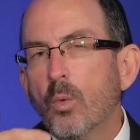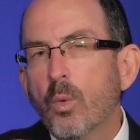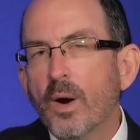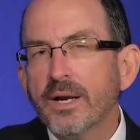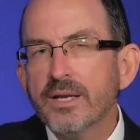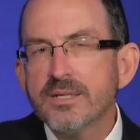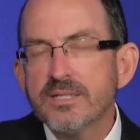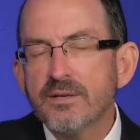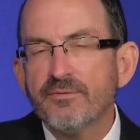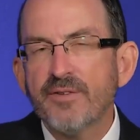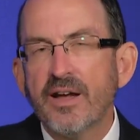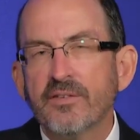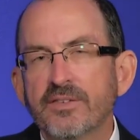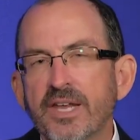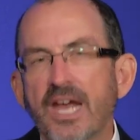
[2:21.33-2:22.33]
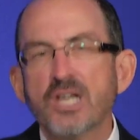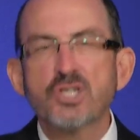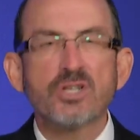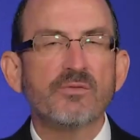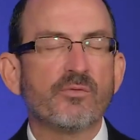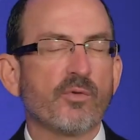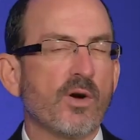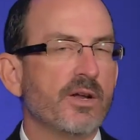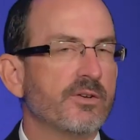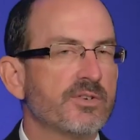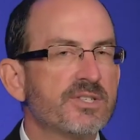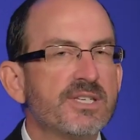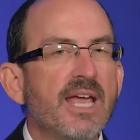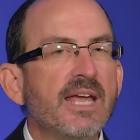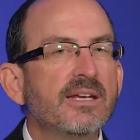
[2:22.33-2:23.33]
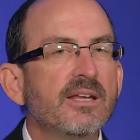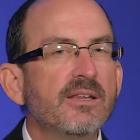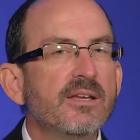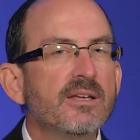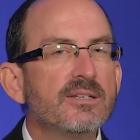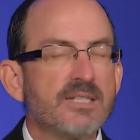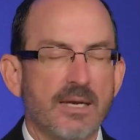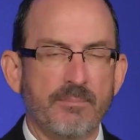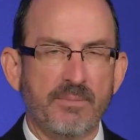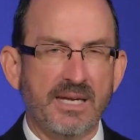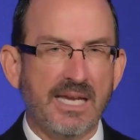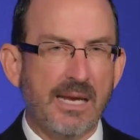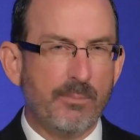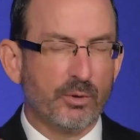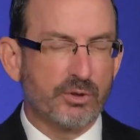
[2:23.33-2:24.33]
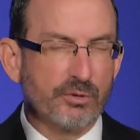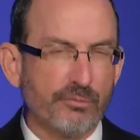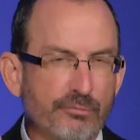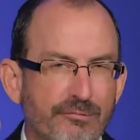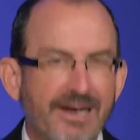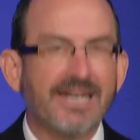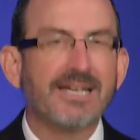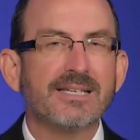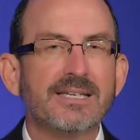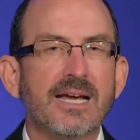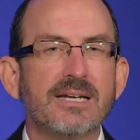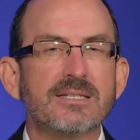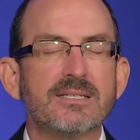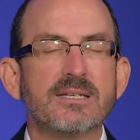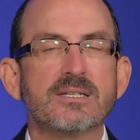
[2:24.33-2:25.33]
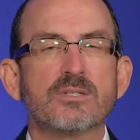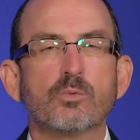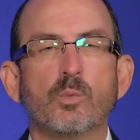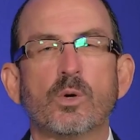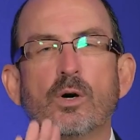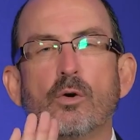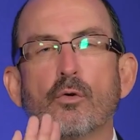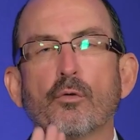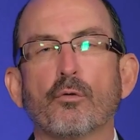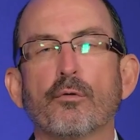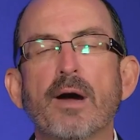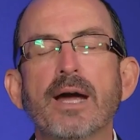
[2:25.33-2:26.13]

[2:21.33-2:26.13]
El fundamento para entender esto y ser capaces de reconocerlo